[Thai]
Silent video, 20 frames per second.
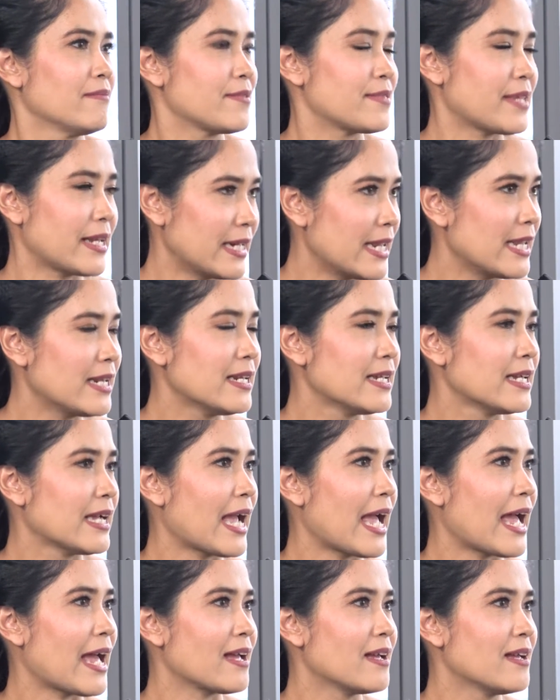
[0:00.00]
สักนิดหนึ่ง
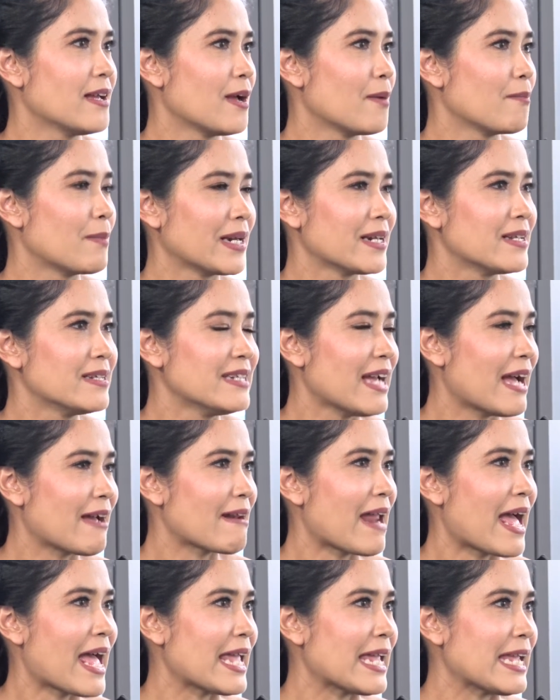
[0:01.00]
ค่ะมันคืออะ
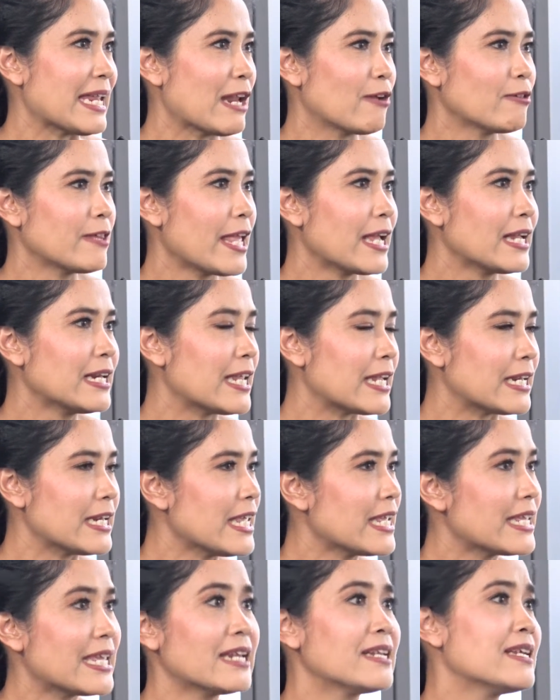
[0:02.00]
ไรแล้วเทคนิค
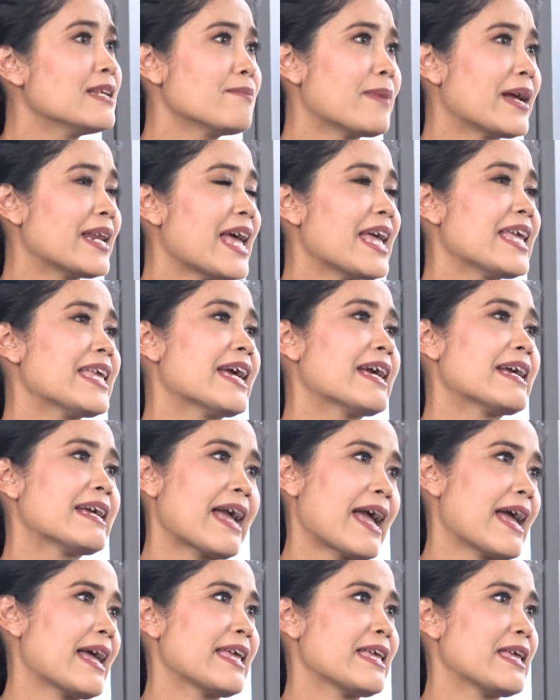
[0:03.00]
นี้คิดขึ้นมาได้ยัง
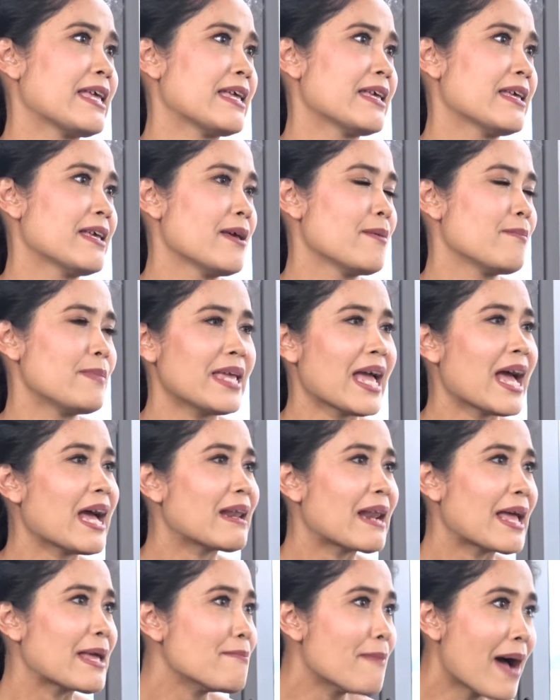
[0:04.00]
ไงมีอะ
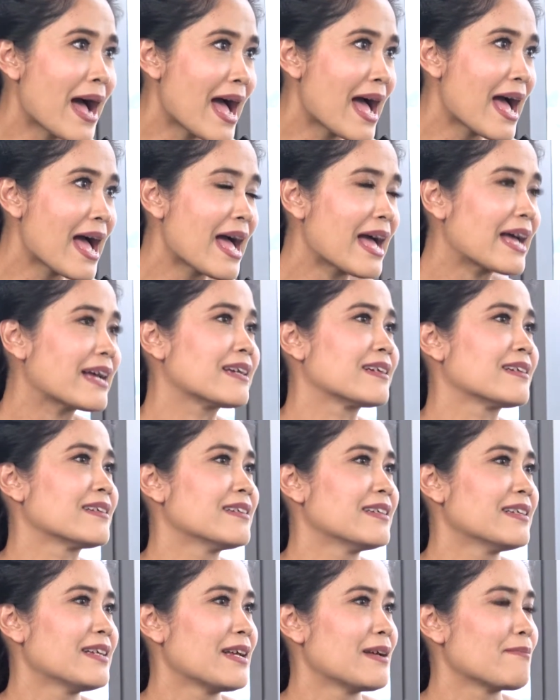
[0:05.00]
ไรบ้าง
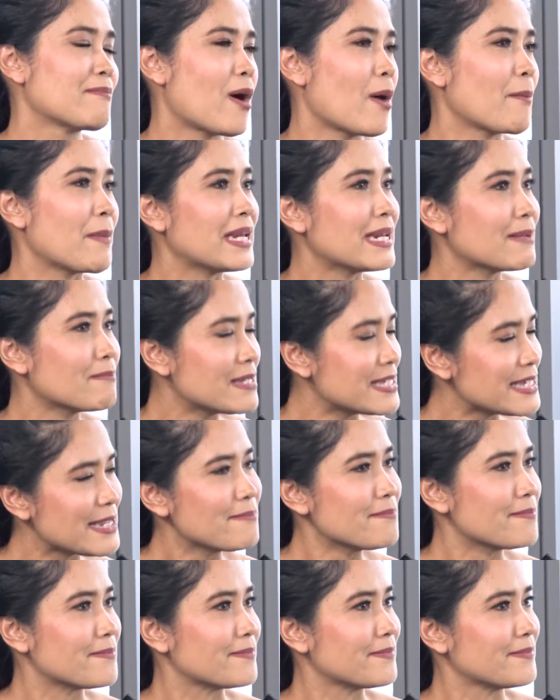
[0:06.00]
พอเป็นน้ำจิ้ม